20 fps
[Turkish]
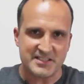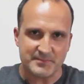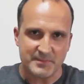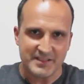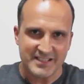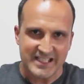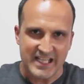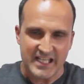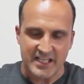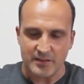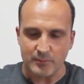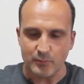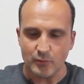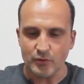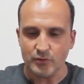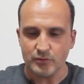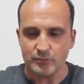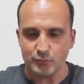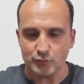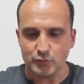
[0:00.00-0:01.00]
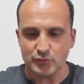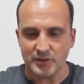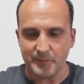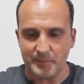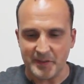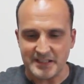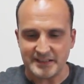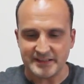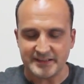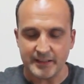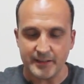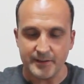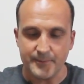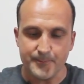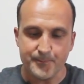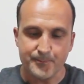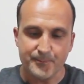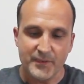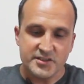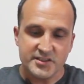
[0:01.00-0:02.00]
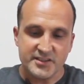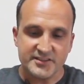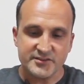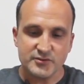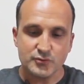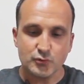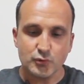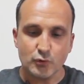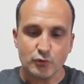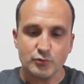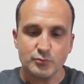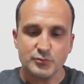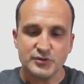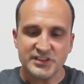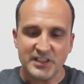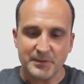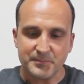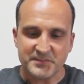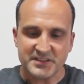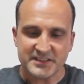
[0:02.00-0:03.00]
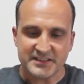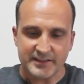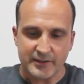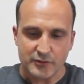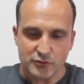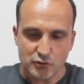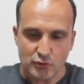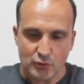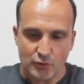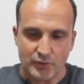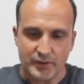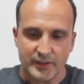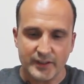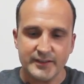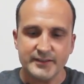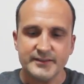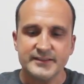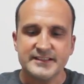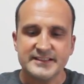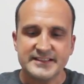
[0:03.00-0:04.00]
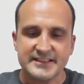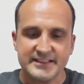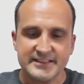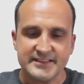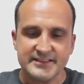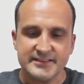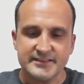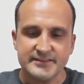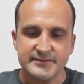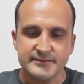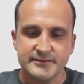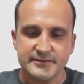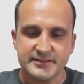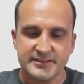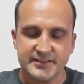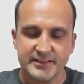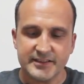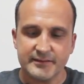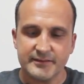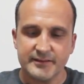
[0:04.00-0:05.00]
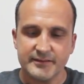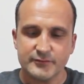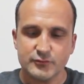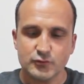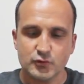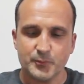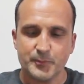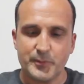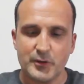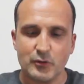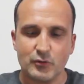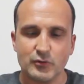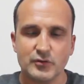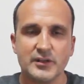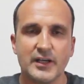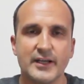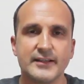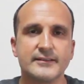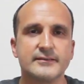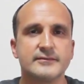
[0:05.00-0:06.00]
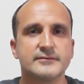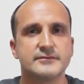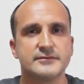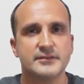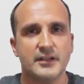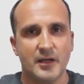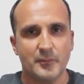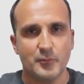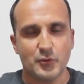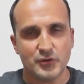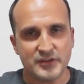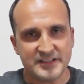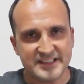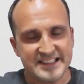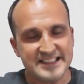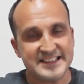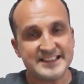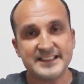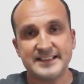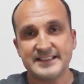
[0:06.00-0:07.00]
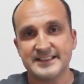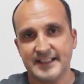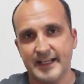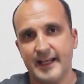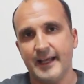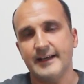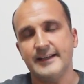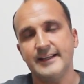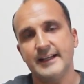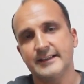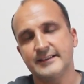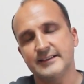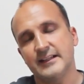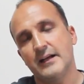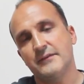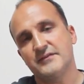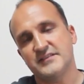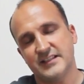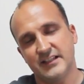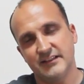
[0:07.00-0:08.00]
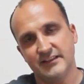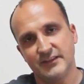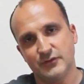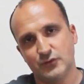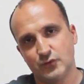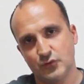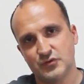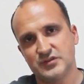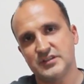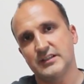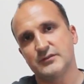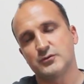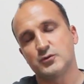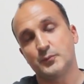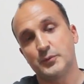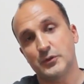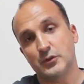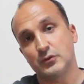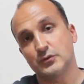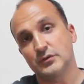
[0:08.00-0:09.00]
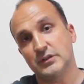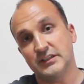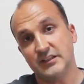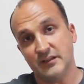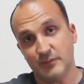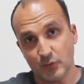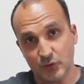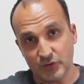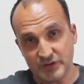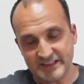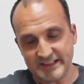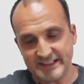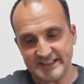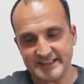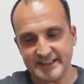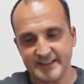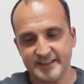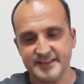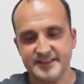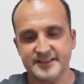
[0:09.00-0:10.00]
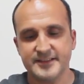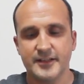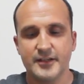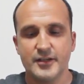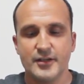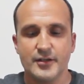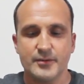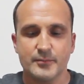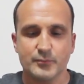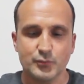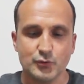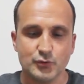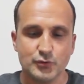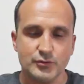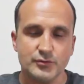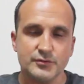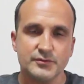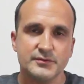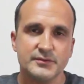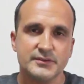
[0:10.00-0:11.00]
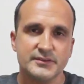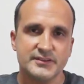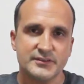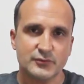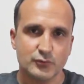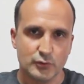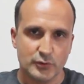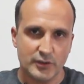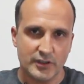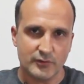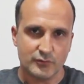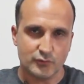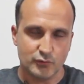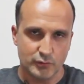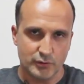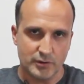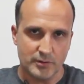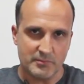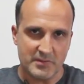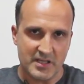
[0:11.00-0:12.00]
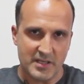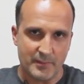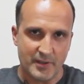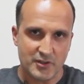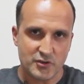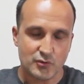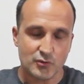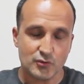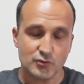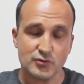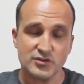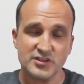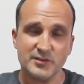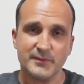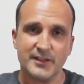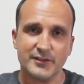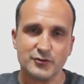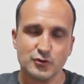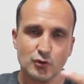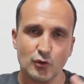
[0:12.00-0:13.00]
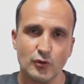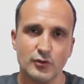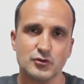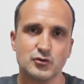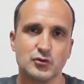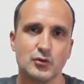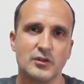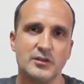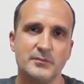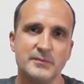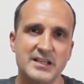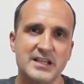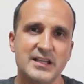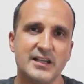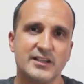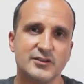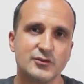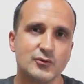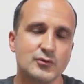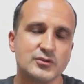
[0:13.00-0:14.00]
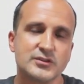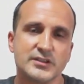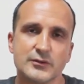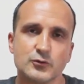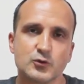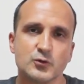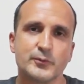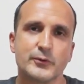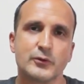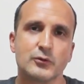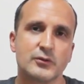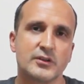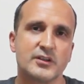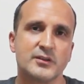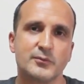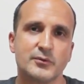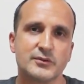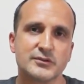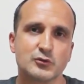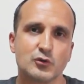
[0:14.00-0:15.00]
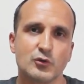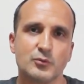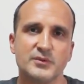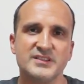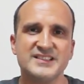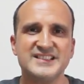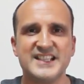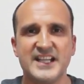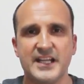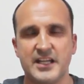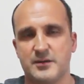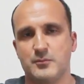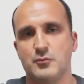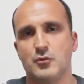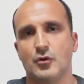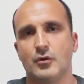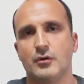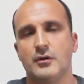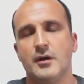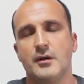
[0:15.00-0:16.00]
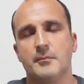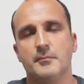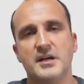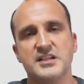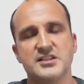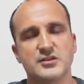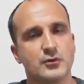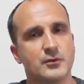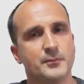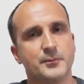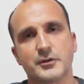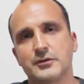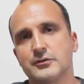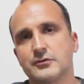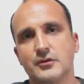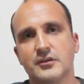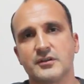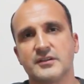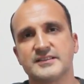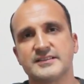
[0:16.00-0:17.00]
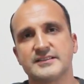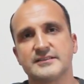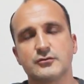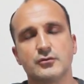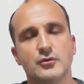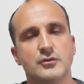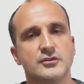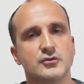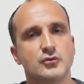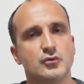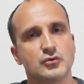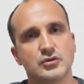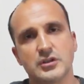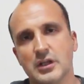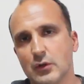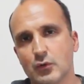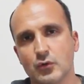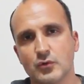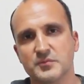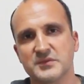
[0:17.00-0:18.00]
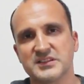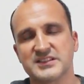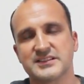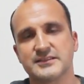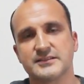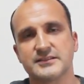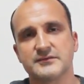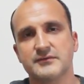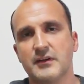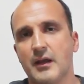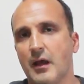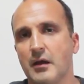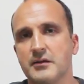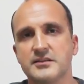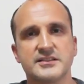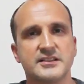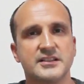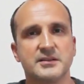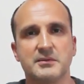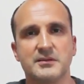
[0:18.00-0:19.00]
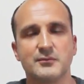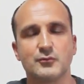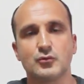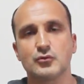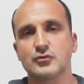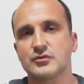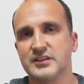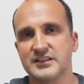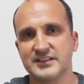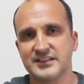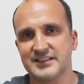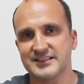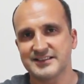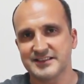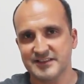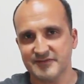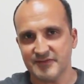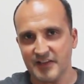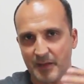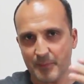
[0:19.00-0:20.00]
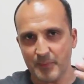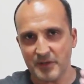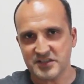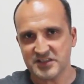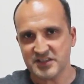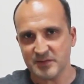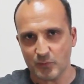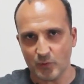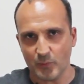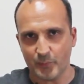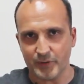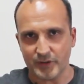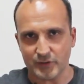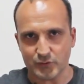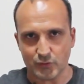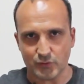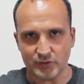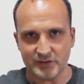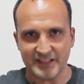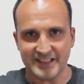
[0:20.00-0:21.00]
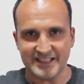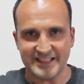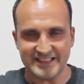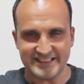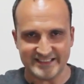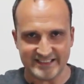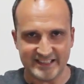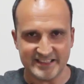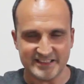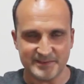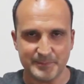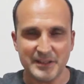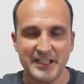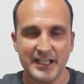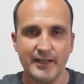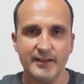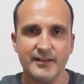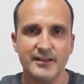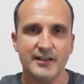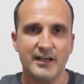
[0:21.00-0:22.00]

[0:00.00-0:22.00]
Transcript: hizmet değil bu. Bunu da belirtelim. Cihazın kurulumunu yaptıktan sonra siz işte Süper Online abonesiyseniz eğer yani Lifestyle yani Turkcell Süper Online abonesiyseniz bunu kullan kullanmaya başlıyorsunuz ama şöyle söyleyeyim illa Turkcell Süper Online abonesi olmaz gerekmiyor. Başka operatördeysiniz, örneğin Türk Telekom'dasınız veya işte Net'tesiniz veya başka bir operatörde iseniz bile,